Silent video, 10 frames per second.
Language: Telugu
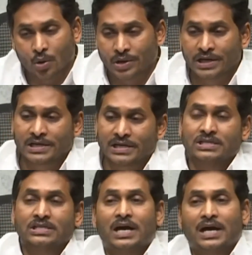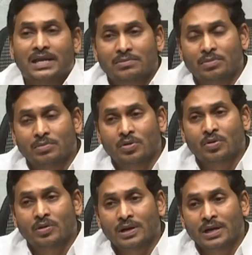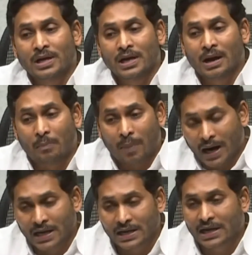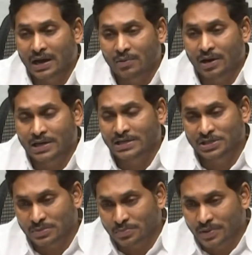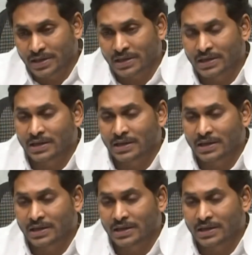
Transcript: ఈ ఓరియంటేషన్ కార్యక్రమంలో భాగం కావాలి అని చెప్పి